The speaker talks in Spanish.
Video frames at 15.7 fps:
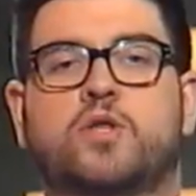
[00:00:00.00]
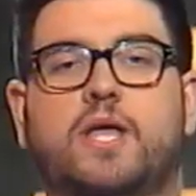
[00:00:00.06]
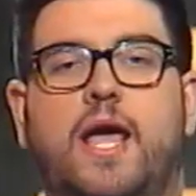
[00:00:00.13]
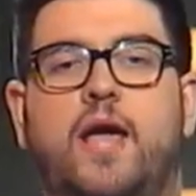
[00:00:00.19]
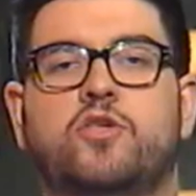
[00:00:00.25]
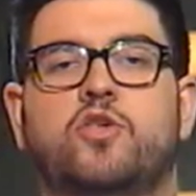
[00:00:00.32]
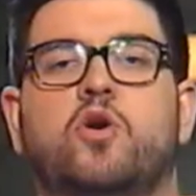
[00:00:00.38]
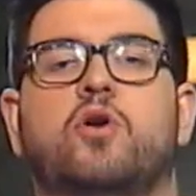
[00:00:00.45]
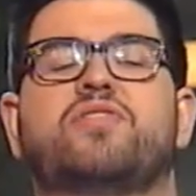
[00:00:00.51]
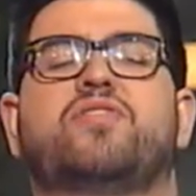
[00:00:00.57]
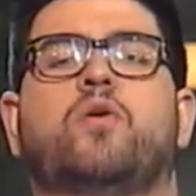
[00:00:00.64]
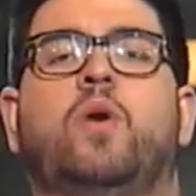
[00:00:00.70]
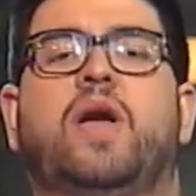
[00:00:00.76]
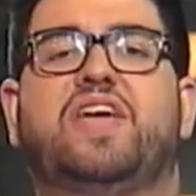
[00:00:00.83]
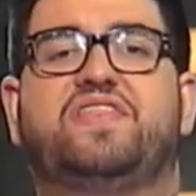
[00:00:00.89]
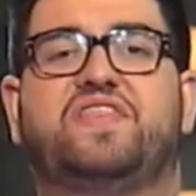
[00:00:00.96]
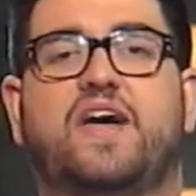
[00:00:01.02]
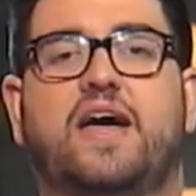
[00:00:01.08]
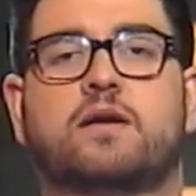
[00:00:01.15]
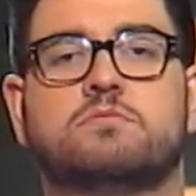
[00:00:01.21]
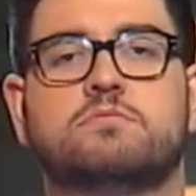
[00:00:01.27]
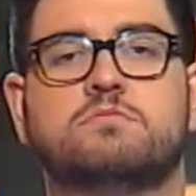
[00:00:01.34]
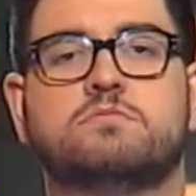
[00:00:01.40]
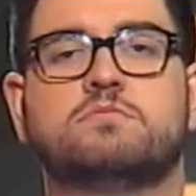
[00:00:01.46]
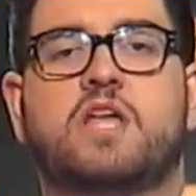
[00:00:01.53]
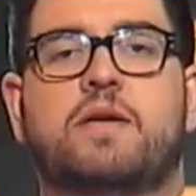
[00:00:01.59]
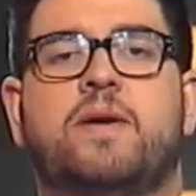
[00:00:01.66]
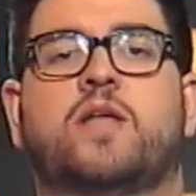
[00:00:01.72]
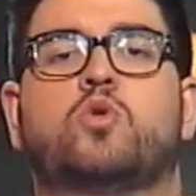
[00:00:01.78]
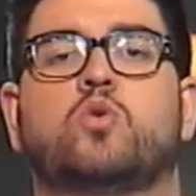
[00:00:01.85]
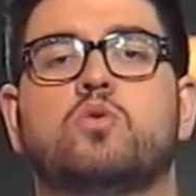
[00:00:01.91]
este año, Suiza.
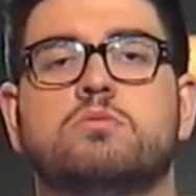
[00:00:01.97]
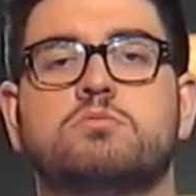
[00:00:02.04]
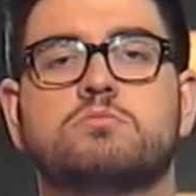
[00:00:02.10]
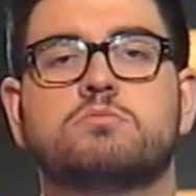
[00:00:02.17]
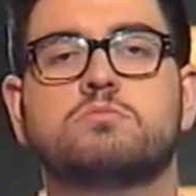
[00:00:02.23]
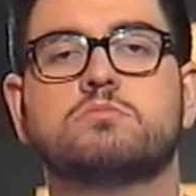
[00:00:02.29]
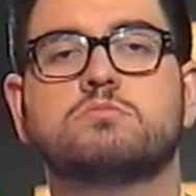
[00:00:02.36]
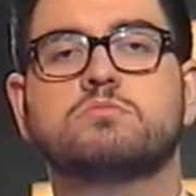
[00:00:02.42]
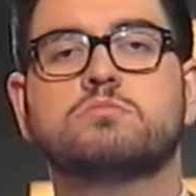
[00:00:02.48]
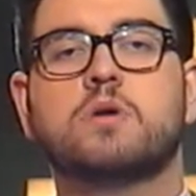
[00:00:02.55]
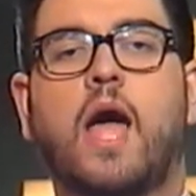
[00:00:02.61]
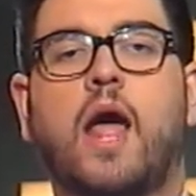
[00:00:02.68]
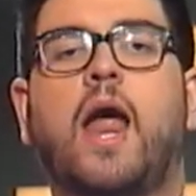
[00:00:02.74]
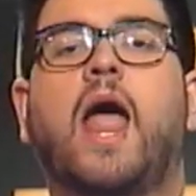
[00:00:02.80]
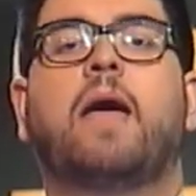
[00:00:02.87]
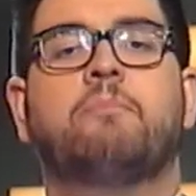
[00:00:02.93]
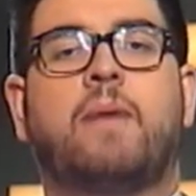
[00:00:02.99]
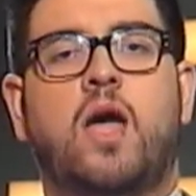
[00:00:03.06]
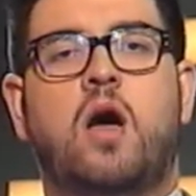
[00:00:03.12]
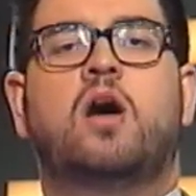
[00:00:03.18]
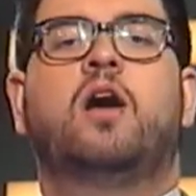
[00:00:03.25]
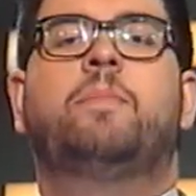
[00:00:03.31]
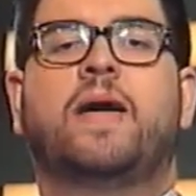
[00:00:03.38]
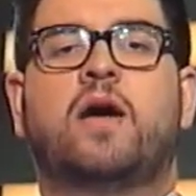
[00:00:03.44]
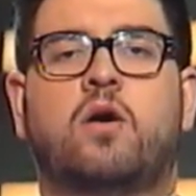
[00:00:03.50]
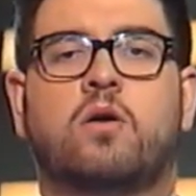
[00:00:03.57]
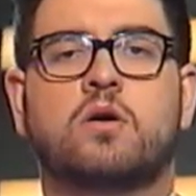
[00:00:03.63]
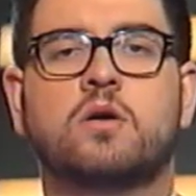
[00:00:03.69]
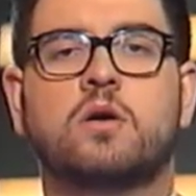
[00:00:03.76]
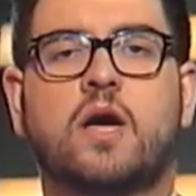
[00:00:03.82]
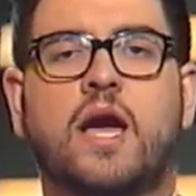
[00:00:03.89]
Dime tú, ¿es meón o peor?
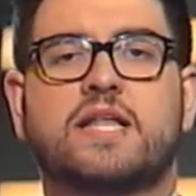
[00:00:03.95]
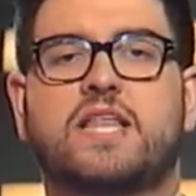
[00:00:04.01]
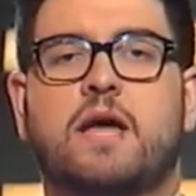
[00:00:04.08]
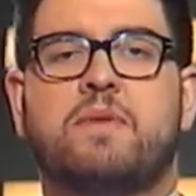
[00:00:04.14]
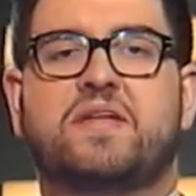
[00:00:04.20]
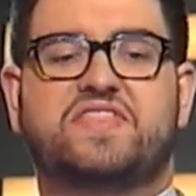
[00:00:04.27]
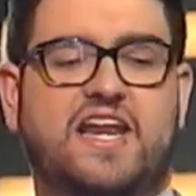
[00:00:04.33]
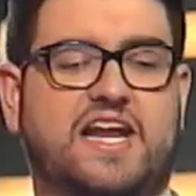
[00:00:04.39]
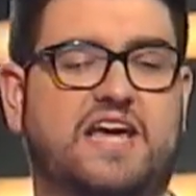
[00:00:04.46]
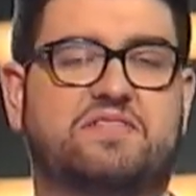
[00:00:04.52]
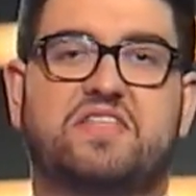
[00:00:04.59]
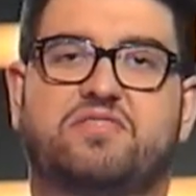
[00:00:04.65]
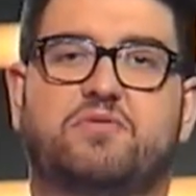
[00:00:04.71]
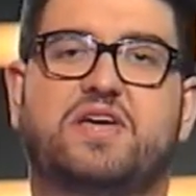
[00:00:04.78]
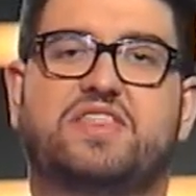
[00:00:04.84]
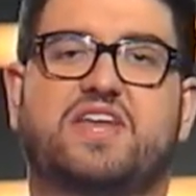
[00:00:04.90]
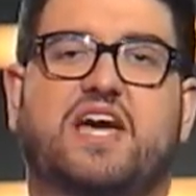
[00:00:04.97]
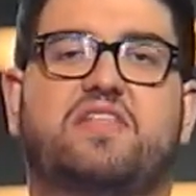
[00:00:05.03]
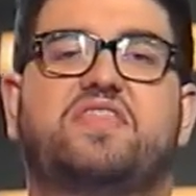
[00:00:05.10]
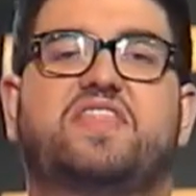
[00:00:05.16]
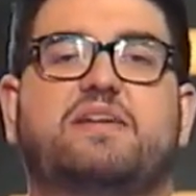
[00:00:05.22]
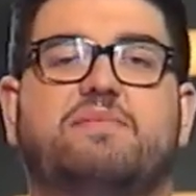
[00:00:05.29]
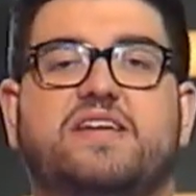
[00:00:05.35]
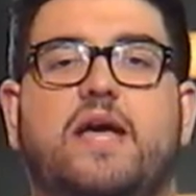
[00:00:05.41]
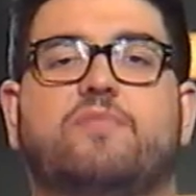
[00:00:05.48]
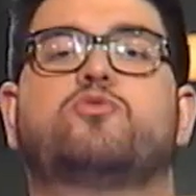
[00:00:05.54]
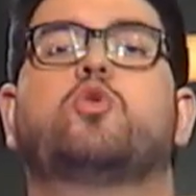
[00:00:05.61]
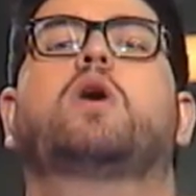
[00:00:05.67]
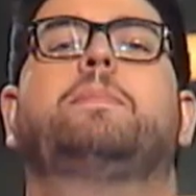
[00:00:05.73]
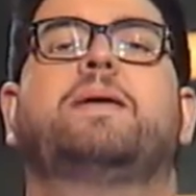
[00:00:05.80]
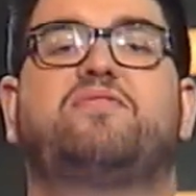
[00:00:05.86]
Está más cerca de Suiza que de Azerbaiyán.
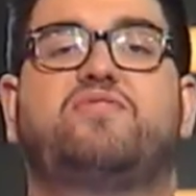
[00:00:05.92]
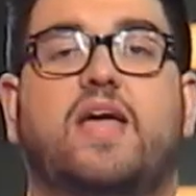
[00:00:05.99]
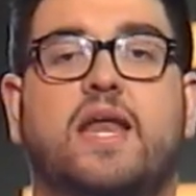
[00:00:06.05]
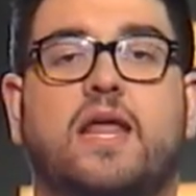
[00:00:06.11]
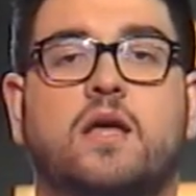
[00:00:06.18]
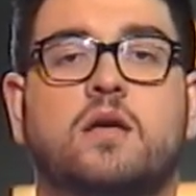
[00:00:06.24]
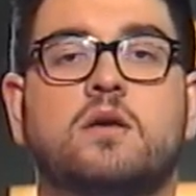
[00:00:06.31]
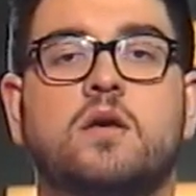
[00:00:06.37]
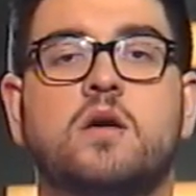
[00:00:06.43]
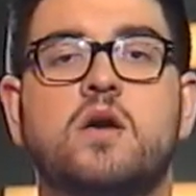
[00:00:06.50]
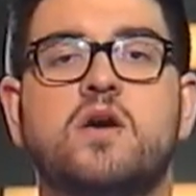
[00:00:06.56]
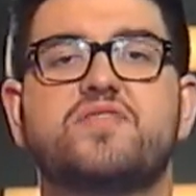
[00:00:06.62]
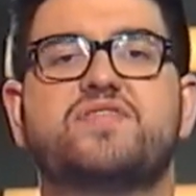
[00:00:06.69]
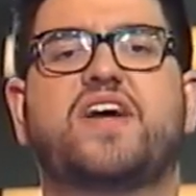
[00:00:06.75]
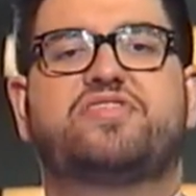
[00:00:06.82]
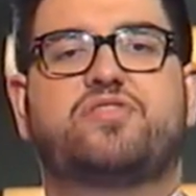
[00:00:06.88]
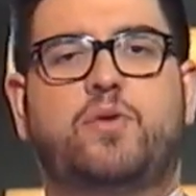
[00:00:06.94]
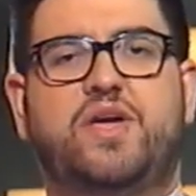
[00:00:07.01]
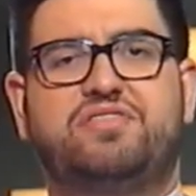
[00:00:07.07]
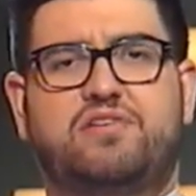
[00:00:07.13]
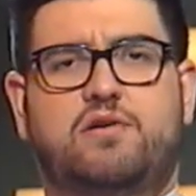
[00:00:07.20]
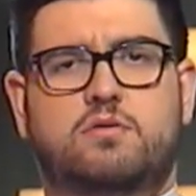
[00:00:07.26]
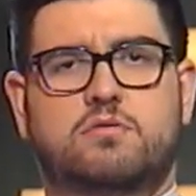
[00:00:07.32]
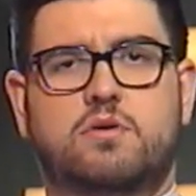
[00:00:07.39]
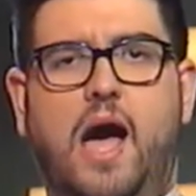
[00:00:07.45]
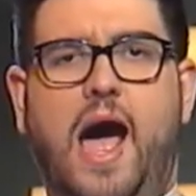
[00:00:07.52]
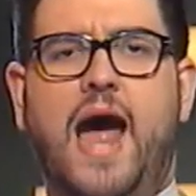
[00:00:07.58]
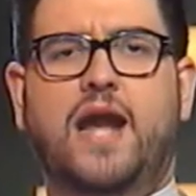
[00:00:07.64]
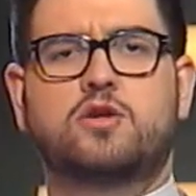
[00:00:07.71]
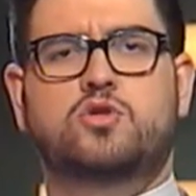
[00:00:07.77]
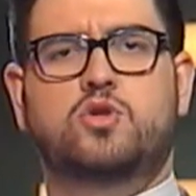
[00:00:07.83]
¿Tú qué prefieres? ¿Ser suizo,
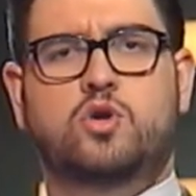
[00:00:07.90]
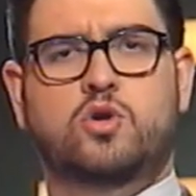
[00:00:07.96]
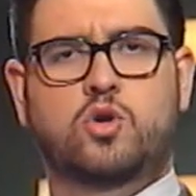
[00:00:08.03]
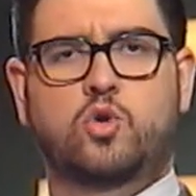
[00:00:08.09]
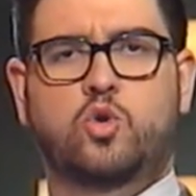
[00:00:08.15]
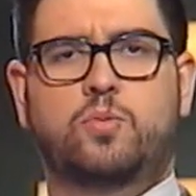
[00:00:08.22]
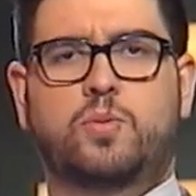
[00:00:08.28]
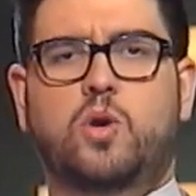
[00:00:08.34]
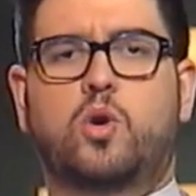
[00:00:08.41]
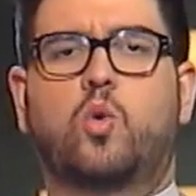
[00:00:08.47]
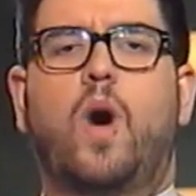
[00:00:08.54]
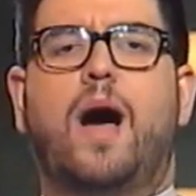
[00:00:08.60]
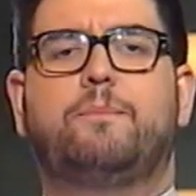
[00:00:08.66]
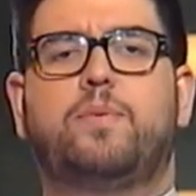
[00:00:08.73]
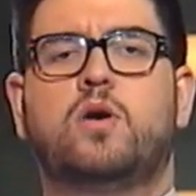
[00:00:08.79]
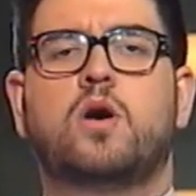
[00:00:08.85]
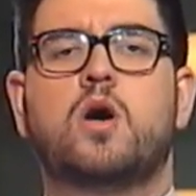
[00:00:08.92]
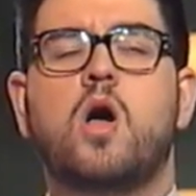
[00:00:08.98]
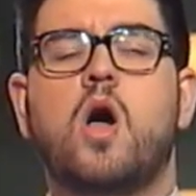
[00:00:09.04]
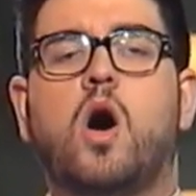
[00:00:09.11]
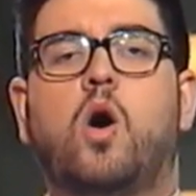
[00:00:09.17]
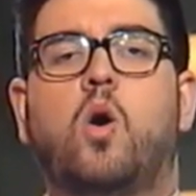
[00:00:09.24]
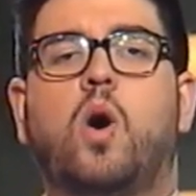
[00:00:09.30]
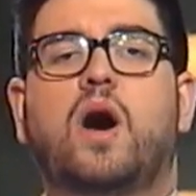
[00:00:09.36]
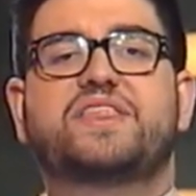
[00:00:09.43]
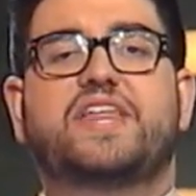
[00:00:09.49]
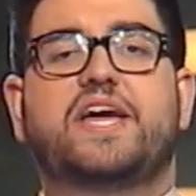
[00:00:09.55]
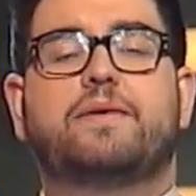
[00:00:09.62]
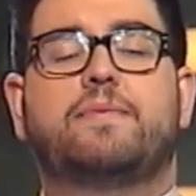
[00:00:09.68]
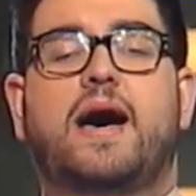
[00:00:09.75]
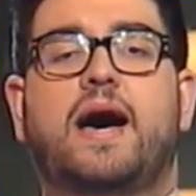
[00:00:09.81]
alto, rubio, guapo o
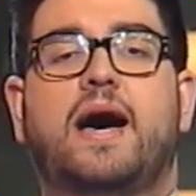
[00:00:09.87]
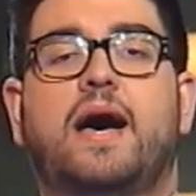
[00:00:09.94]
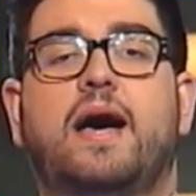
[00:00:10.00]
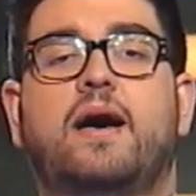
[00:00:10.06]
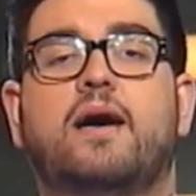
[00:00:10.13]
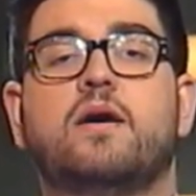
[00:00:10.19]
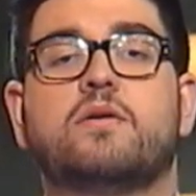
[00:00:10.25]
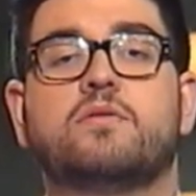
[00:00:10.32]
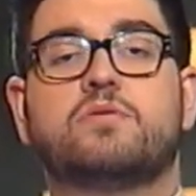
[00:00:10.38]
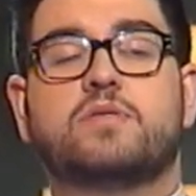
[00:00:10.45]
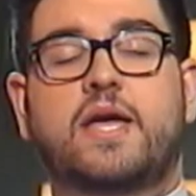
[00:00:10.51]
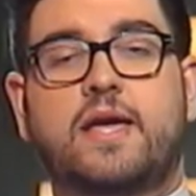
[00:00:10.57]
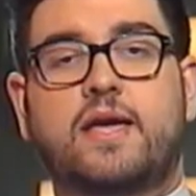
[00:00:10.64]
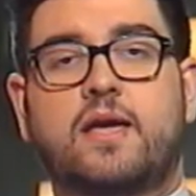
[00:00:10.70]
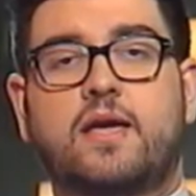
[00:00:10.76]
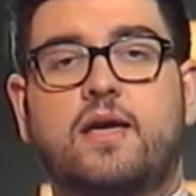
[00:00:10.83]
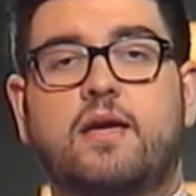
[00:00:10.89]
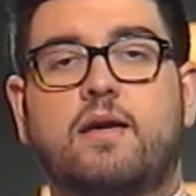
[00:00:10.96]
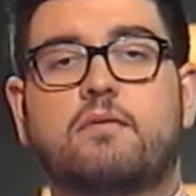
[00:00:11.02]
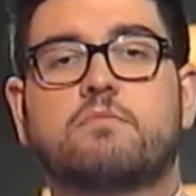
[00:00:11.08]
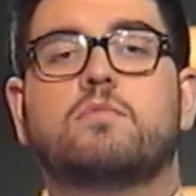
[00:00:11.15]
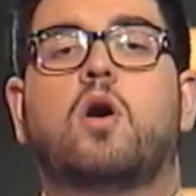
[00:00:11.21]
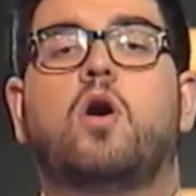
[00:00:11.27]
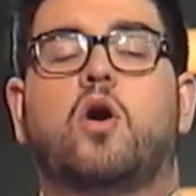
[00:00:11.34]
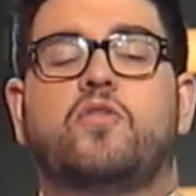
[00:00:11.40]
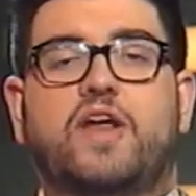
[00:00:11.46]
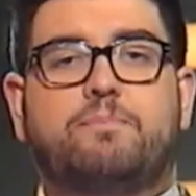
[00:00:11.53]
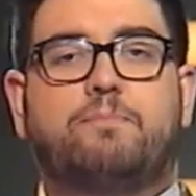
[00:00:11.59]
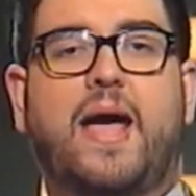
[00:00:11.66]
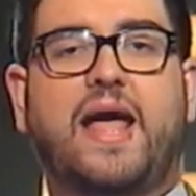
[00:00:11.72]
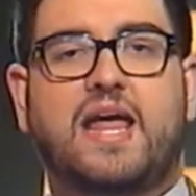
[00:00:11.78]
acerba de, o
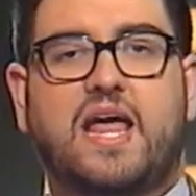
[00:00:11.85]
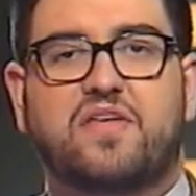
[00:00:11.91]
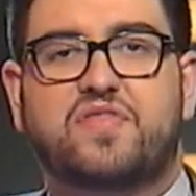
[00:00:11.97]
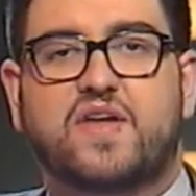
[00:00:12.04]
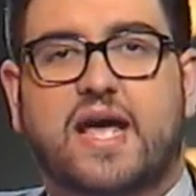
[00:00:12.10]
del país ese